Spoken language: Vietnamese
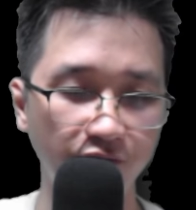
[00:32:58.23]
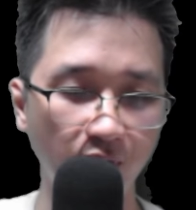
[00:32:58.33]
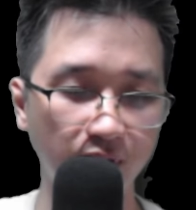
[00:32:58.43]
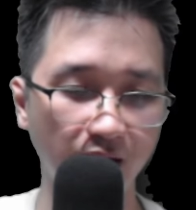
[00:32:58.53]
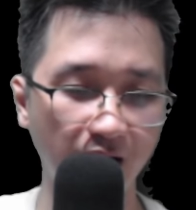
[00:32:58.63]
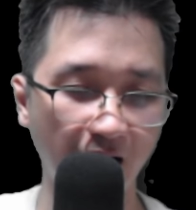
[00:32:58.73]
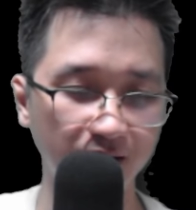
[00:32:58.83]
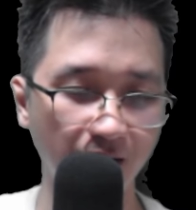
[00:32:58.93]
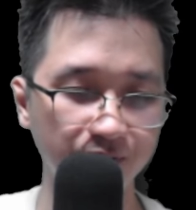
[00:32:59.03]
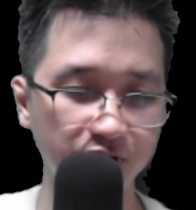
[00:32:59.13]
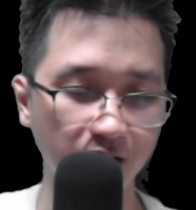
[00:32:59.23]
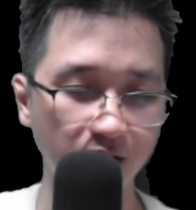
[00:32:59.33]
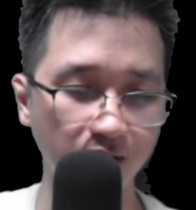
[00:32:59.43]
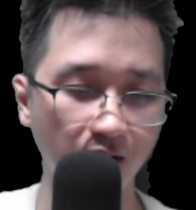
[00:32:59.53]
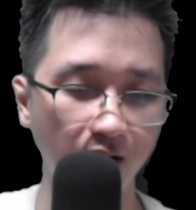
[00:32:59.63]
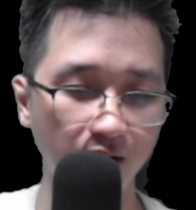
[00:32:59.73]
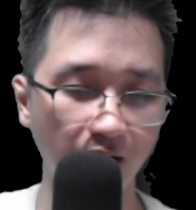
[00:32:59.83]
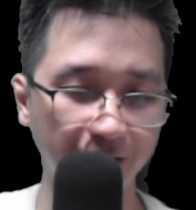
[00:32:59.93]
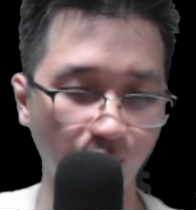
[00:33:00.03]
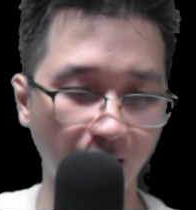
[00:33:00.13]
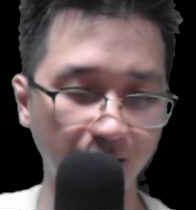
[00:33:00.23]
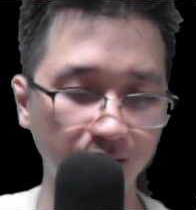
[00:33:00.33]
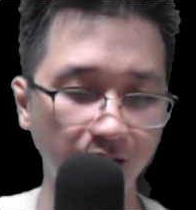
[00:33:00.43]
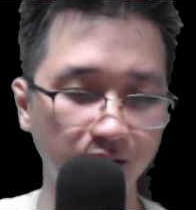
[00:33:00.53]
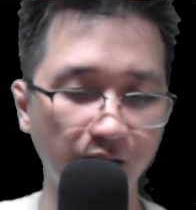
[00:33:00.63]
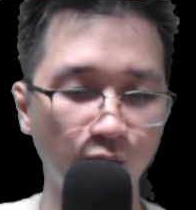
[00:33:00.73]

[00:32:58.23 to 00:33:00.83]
Phong thần đài thậm chí là tòa đăng thiên kiều